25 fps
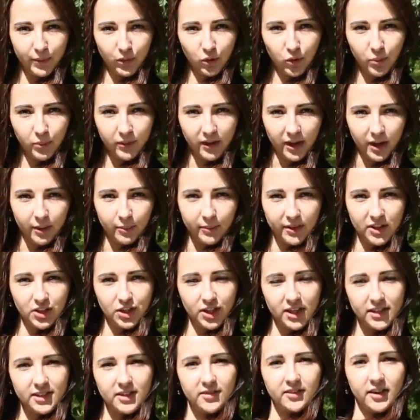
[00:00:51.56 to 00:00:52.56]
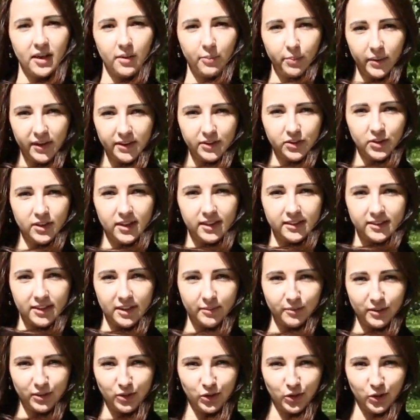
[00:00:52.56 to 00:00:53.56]
покупки обращайтесь в компанию
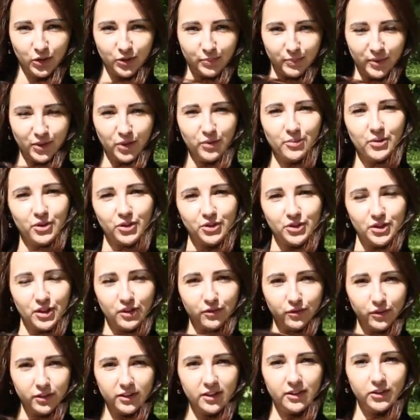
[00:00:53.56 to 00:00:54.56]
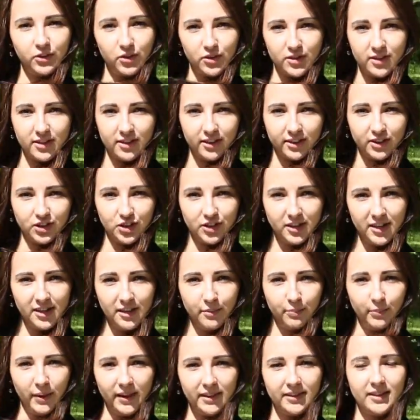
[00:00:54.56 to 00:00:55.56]
«Электромотор» по номеру телефона 044
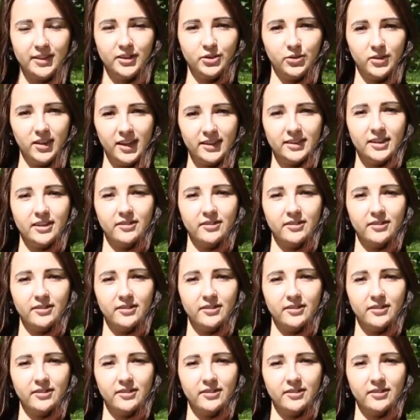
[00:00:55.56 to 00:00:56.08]
530